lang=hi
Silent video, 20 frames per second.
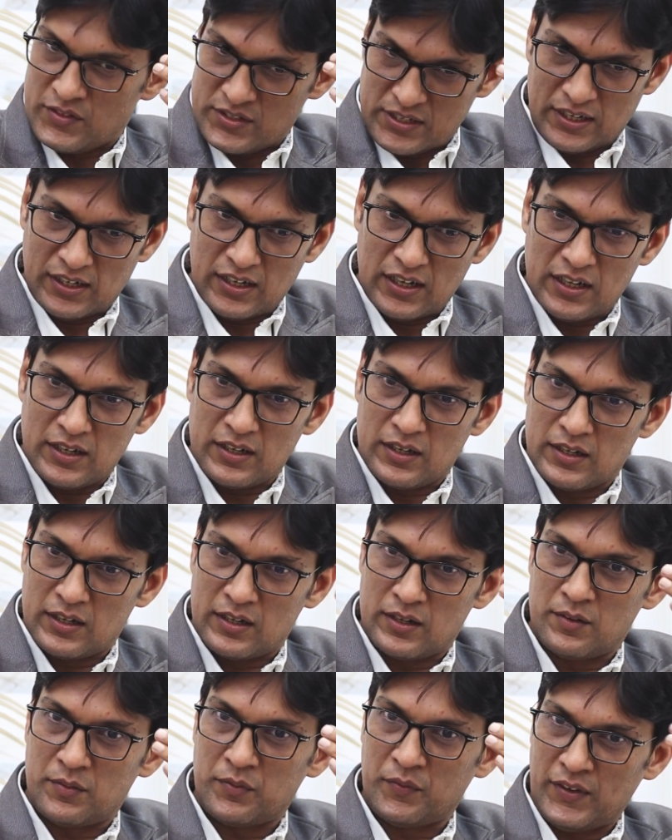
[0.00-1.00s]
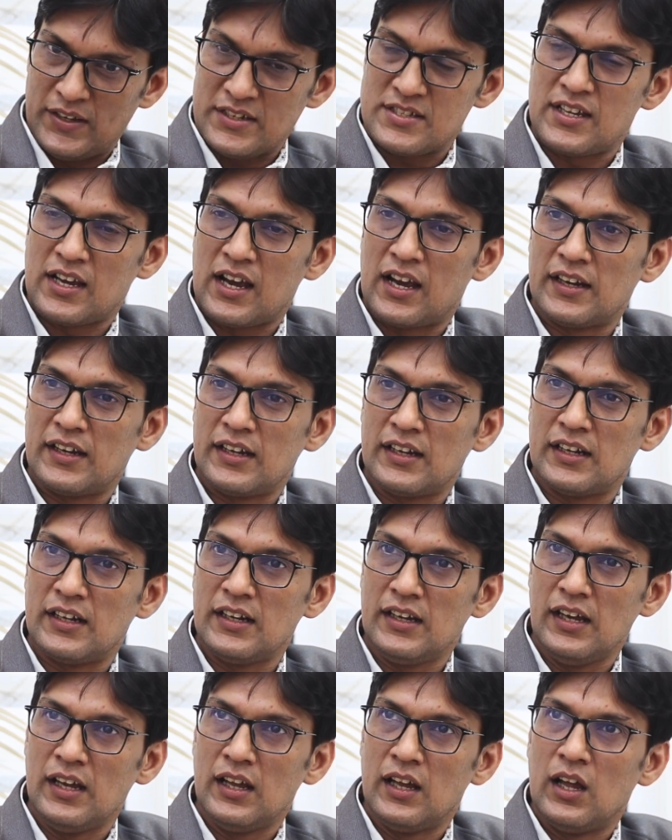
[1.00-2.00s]
चेहरा फेस दिखाने के
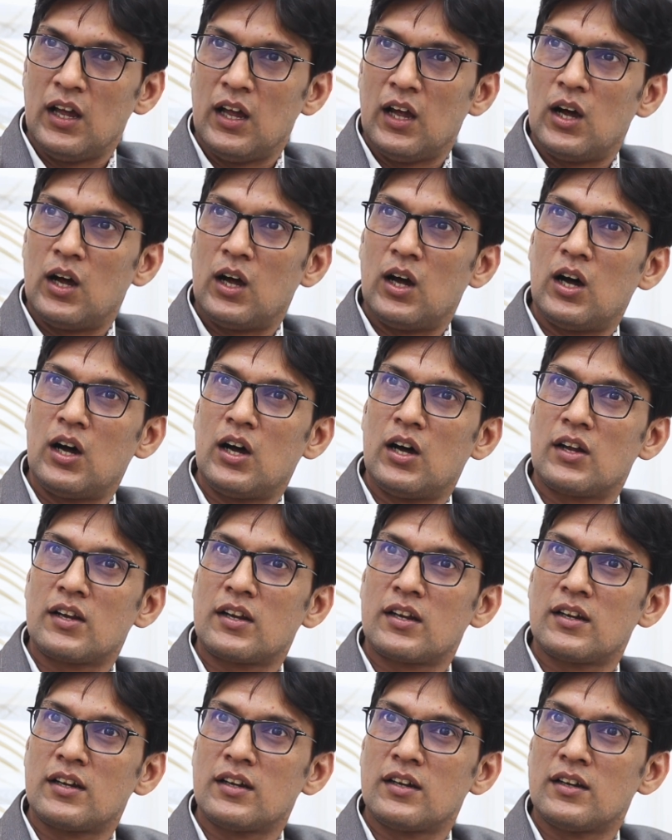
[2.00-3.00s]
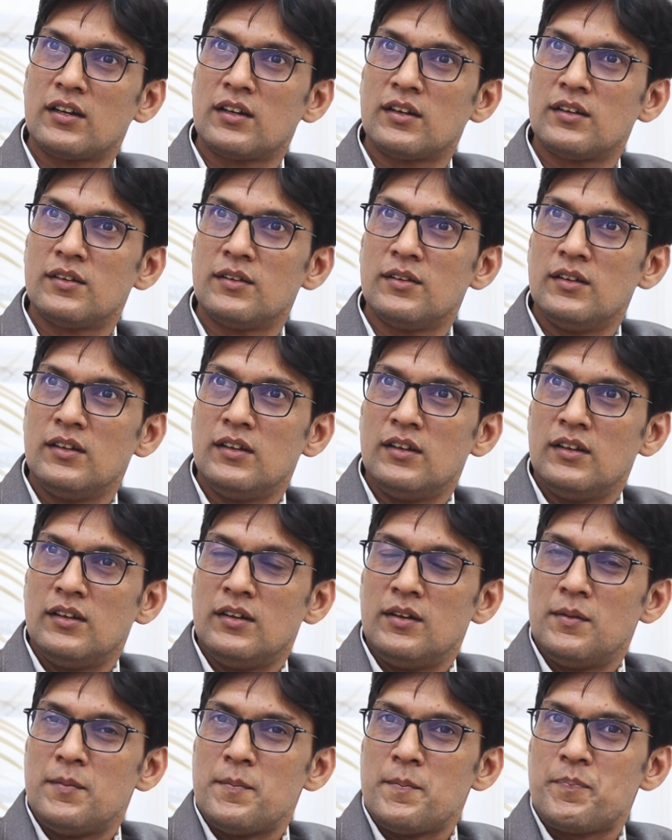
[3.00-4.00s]
लिए और uh,
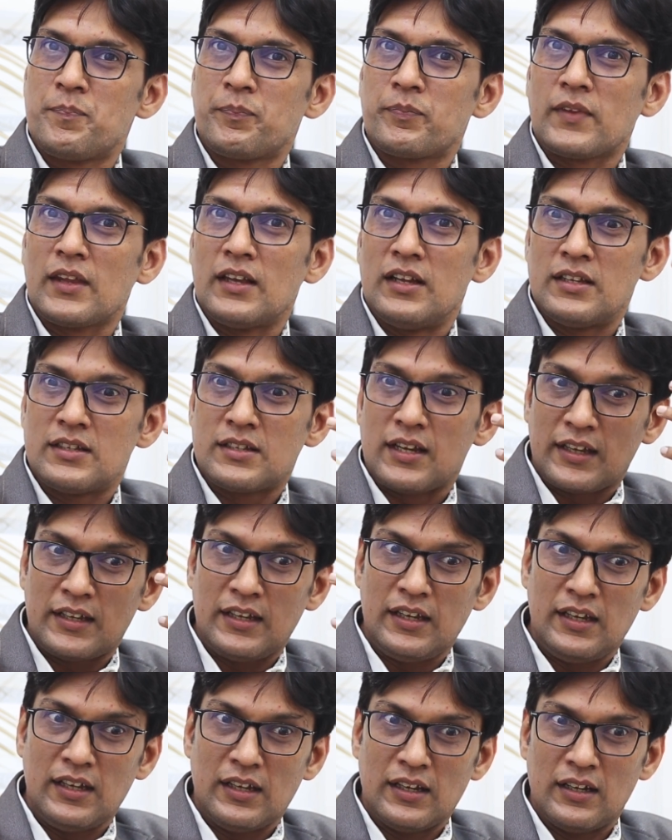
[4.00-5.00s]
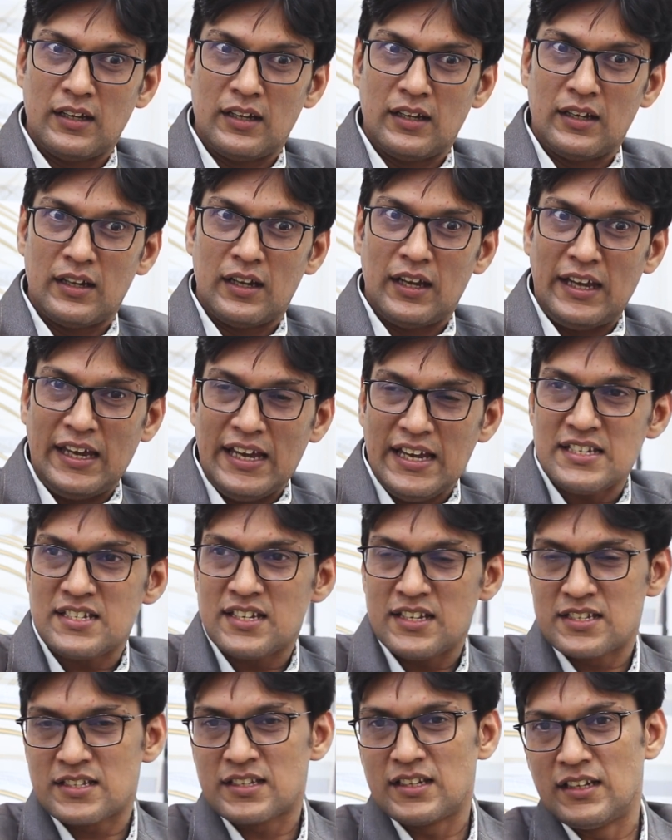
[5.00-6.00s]
ताकि
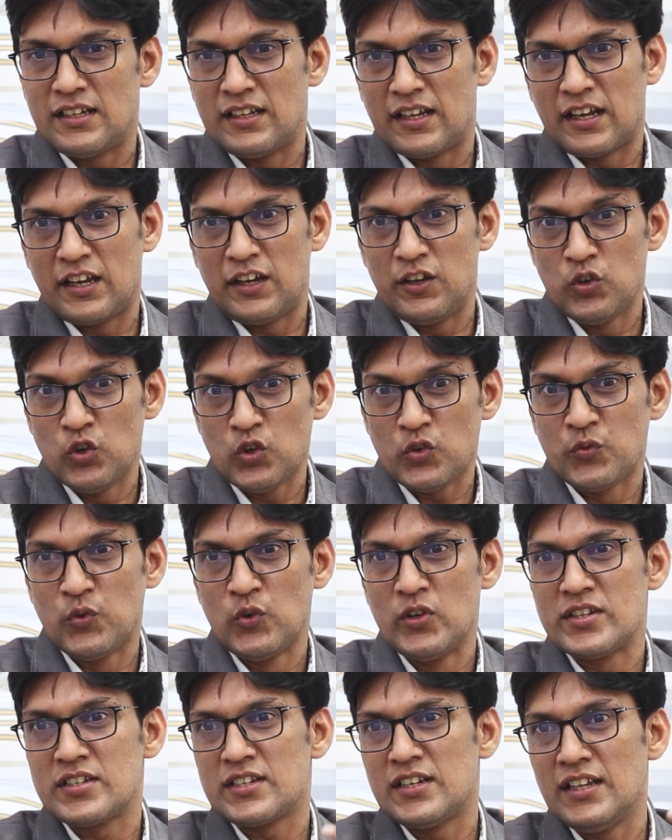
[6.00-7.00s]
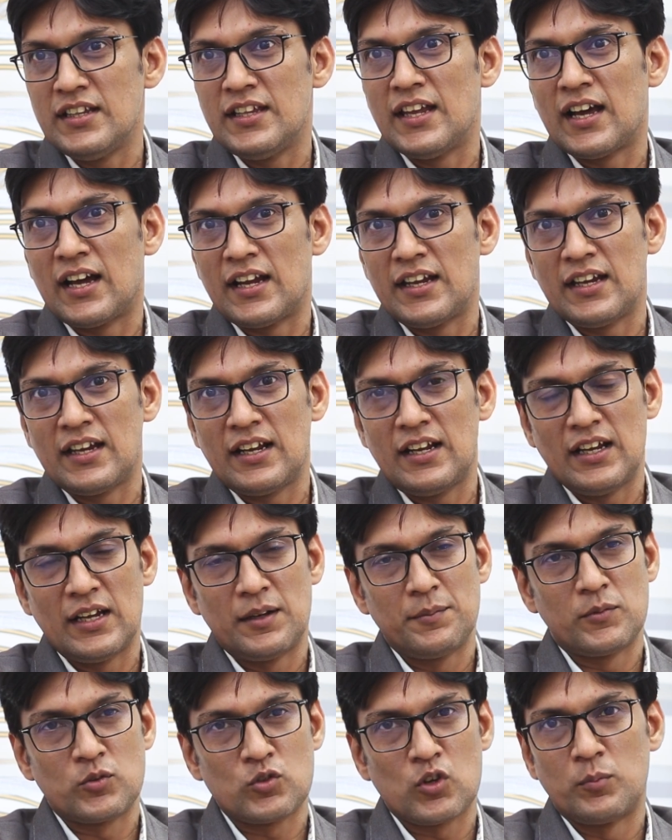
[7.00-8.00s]
एज स्किन नहीं दिखे यूथफुल स्किन दिखाने के लिए
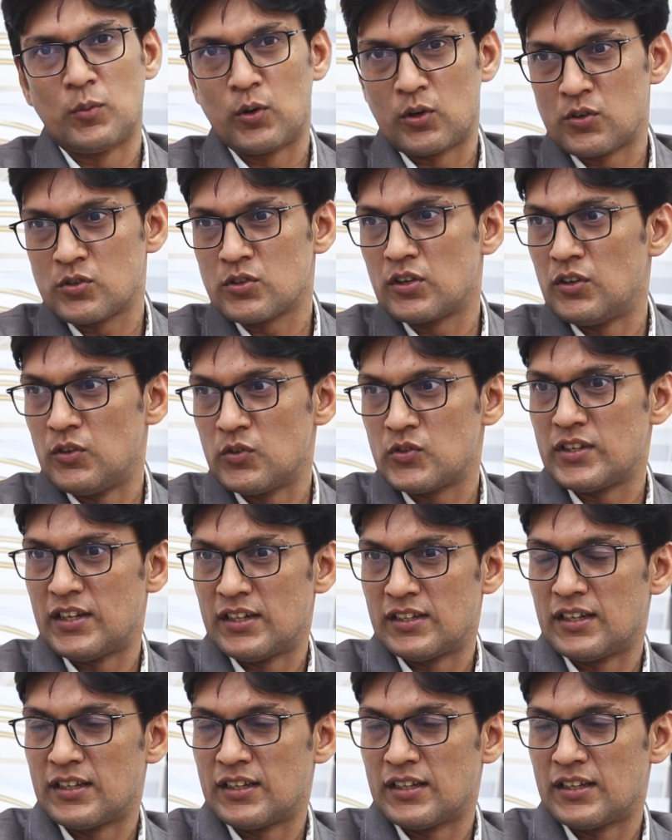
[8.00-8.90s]
हम उसको बोटॉक्स का यूज़ किया